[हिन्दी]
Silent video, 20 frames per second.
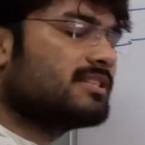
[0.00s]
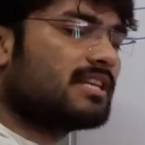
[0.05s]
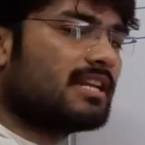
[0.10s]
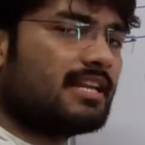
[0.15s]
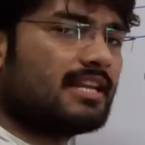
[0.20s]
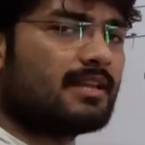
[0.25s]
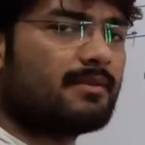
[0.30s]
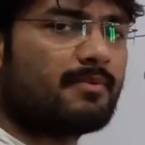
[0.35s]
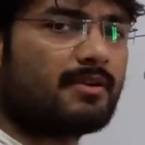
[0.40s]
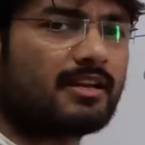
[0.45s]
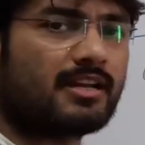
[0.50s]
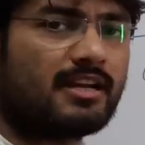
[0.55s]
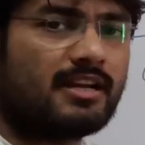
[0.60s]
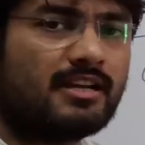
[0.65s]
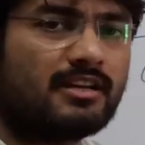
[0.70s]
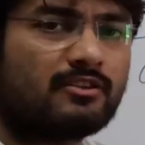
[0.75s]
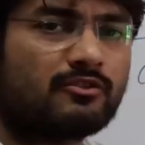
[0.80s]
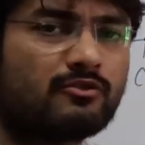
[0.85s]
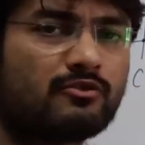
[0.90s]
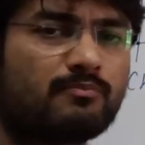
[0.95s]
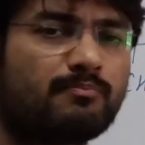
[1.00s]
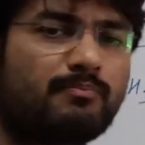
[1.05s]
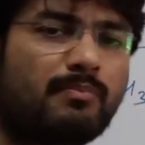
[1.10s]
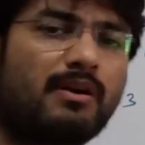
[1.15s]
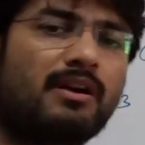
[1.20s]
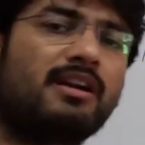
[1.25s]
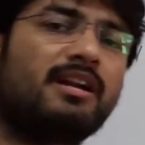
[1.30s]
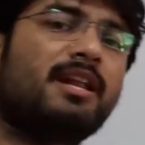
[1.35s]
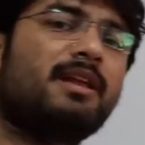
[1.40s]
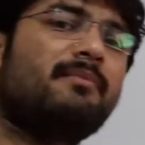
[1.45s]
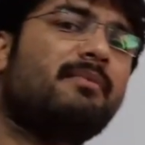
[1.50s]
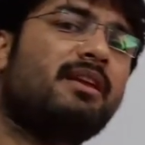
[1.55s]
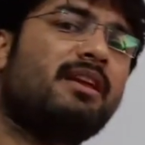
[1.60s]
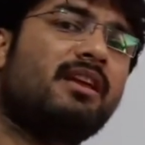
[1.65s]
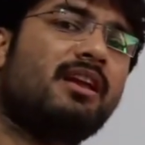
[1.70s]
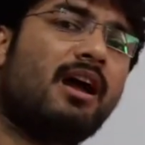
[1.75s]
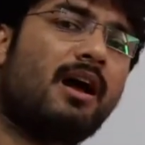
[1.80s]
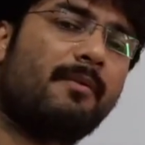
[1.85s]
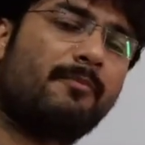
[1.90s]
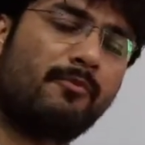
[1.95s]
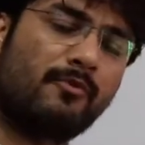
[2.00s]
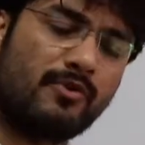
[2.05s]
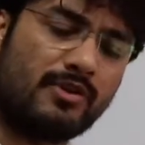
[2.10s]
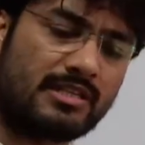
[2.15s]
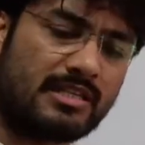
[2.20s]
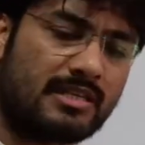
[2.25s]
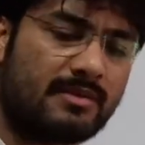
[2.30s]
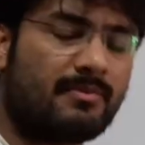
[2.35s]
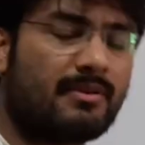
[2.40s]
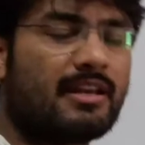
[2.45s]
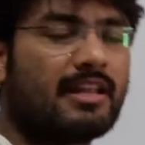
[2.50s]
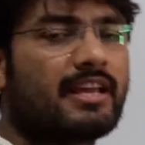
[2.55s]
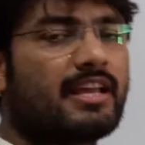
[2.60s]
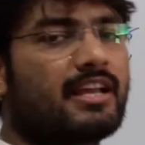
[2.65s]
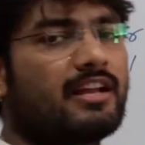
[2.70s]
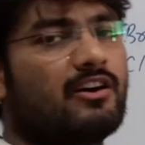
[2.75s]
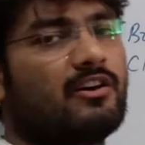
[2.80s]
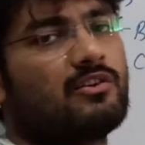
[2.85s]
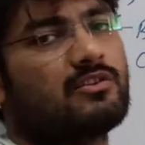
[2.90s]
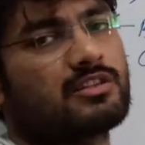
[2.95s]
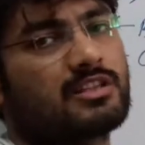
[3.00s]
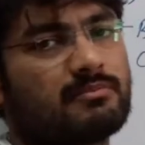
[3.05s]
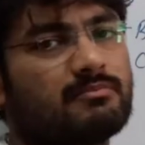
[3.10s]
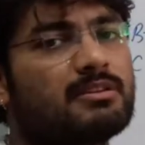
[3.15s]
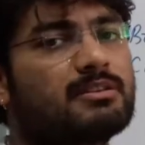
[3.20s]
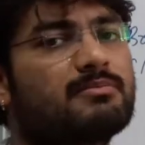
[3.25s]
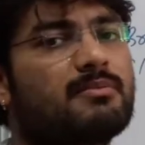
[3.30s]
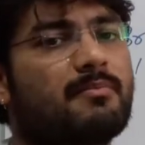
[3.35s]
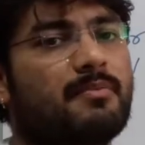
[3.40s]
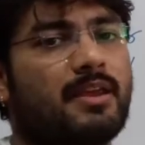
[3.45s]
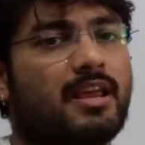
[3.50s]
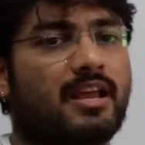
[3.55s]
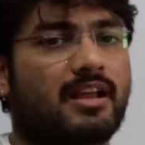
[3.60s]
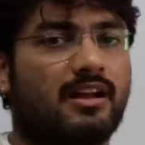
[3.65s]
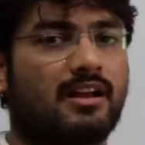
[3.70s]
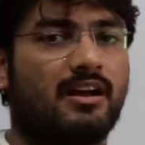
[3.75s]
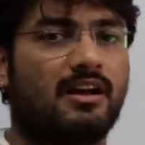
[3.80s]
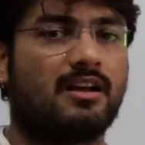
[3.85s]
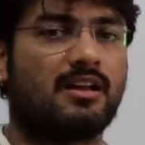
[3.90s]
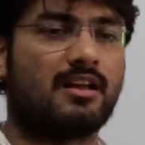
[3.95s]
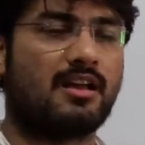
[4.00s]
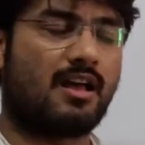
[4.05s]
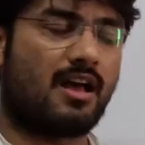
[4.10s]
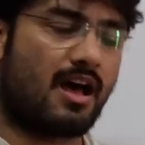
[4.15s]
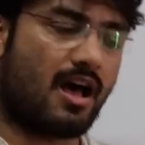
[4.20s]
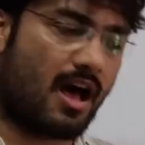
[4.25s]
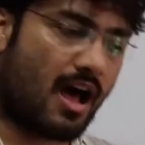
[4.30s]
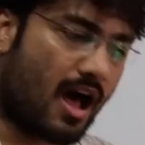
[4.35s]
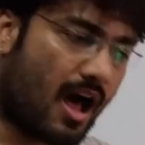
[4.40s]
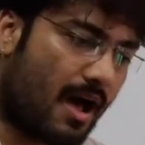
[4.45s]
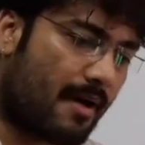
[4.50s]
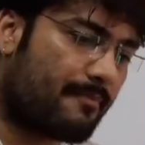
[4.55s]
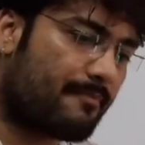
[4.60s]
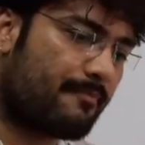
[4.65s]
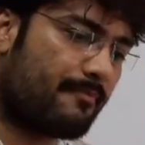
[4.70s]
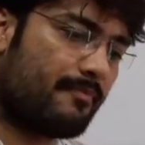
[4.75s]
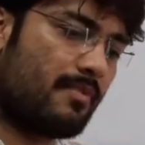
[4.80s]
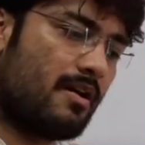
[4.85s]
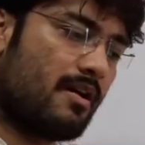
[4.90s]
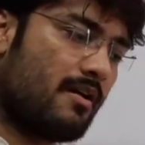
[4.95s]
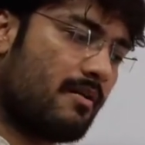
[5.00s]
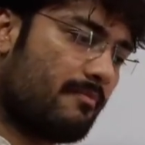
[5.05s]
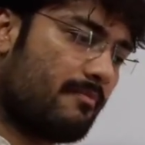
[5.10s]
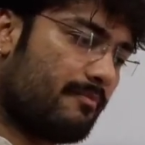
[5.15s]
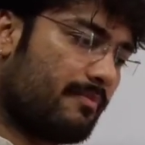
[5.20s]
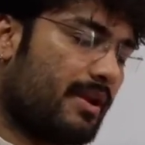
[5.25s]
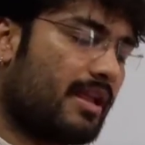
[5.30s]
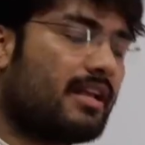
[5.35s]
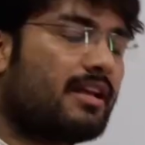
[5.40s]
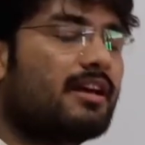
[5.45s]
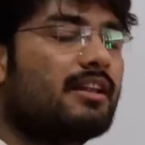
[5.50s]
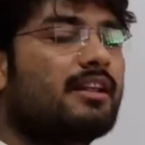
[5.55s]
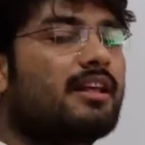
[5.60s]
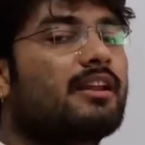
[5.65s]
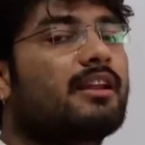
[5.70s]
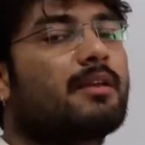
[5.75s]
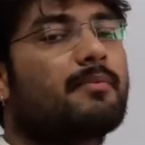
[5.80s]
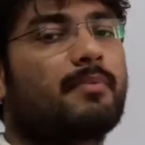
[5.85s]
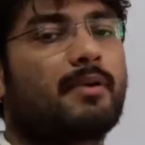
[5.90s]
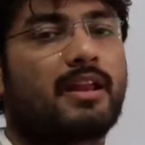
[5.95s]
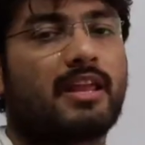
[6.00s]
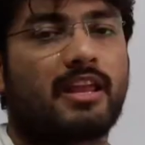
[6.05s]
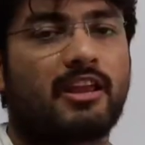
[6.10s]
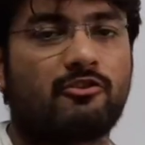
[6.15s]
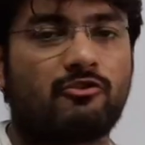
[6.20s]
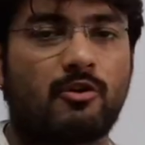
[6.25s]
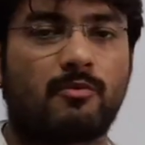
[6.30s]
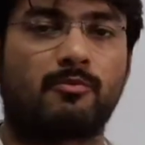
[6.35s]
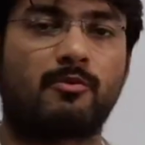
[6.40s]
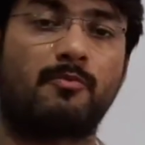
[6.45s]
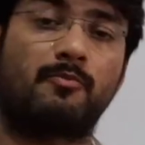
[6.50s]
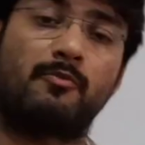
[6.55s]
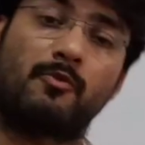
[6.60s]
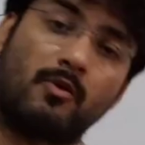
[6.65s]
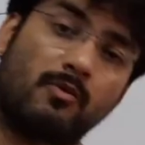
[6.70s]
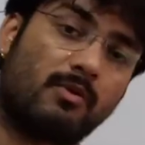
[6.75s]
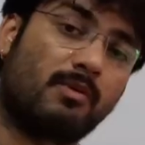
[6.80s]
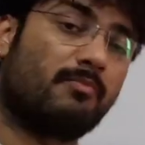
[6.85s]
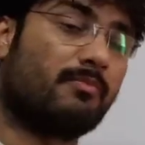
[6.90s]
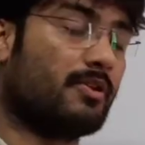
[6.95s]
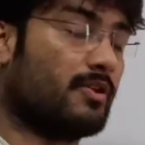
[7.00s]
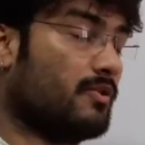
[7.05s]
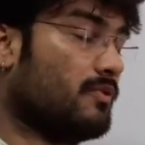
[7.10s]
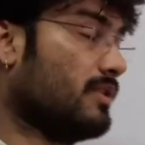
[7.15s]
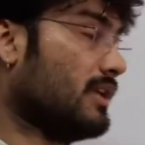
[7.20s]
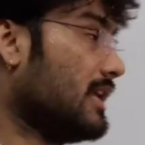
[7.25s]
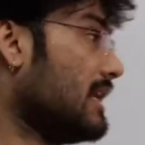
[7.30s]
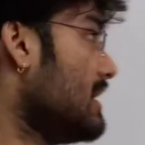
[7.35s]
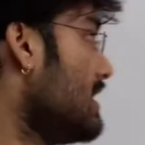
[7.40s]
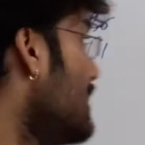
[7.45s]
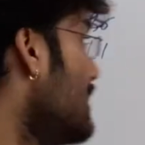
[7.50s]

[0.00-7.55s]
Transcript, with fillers: से चलेंगे बेटा तो पढ़ने में आपको इजी भी लगेगा और समझ में भी आएगा आप ब्रेक कर करके पढ़ेंगे तो आपको प्रॉब्लम भी होगी